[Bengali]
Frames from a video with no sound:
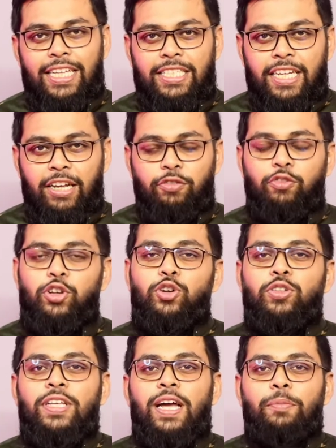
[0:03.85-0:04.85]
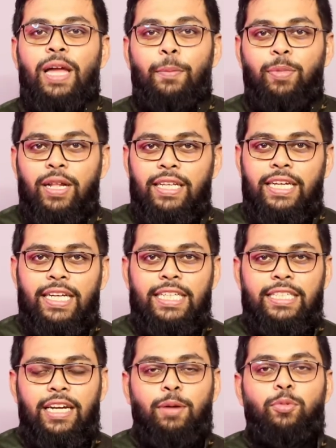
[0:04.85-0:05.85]
আজকের ভিডিওতে আমি
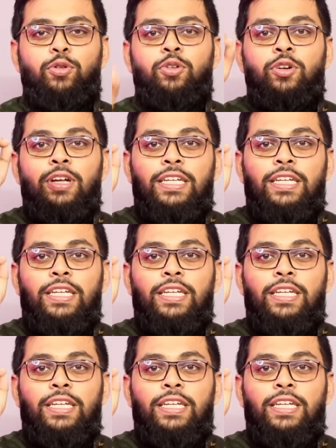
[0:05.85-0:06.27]
আপনাদেরকে জানাবো